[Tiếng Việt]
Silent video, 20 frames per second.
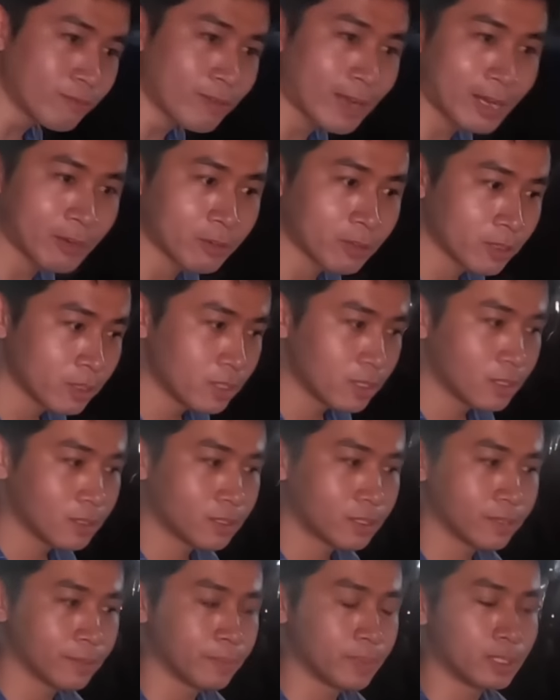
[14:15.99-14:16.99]
vào
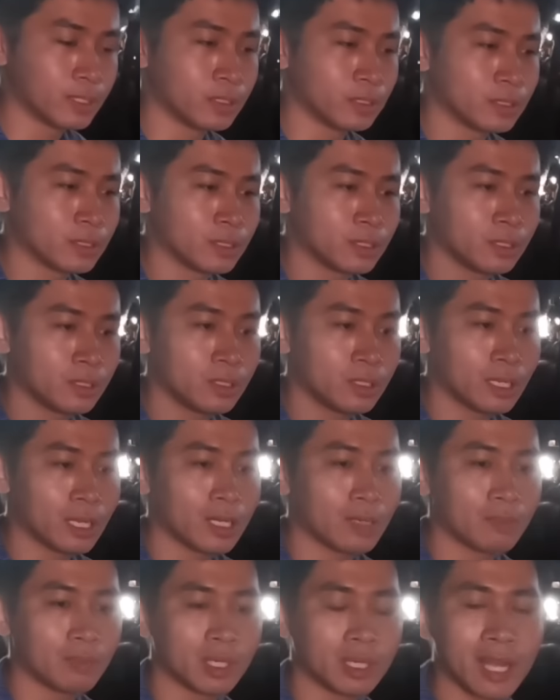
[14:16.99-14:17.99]
thì mình như
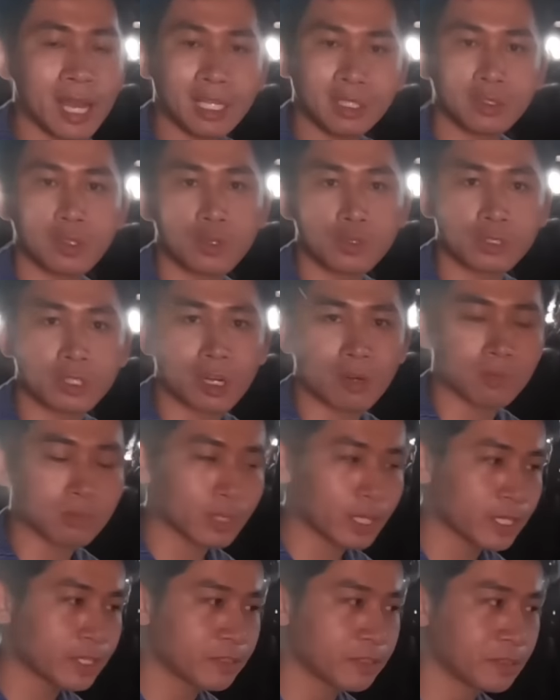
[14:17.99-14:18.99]
là mình đang tôn trọng
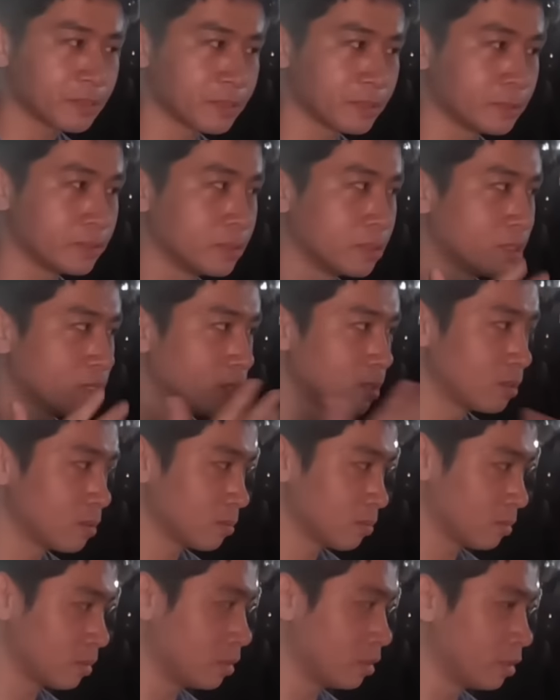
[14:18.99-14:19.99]
cái người
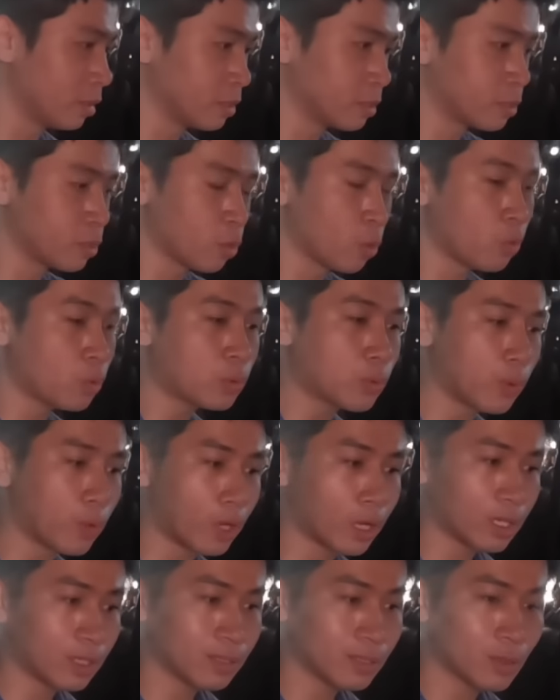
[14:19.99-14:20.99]
người chủ
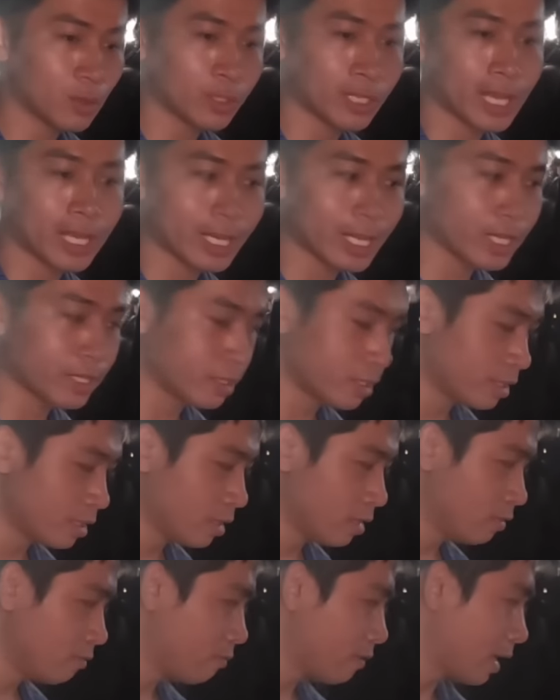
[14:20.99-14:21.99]
của ngôi nhà này
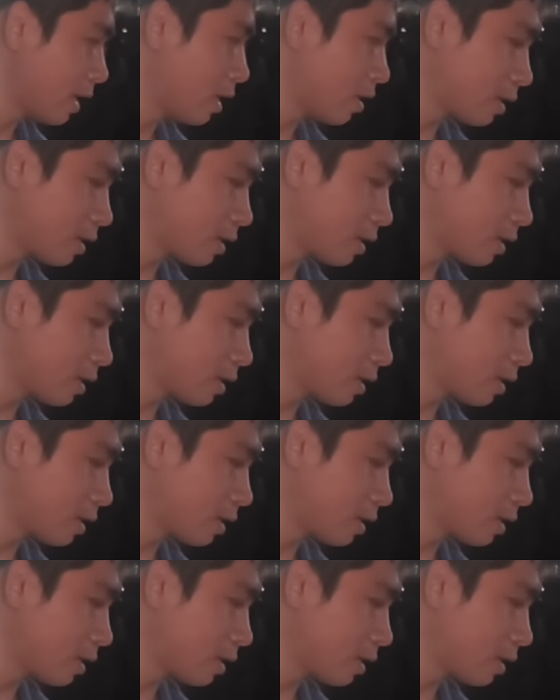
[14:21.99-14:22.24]
và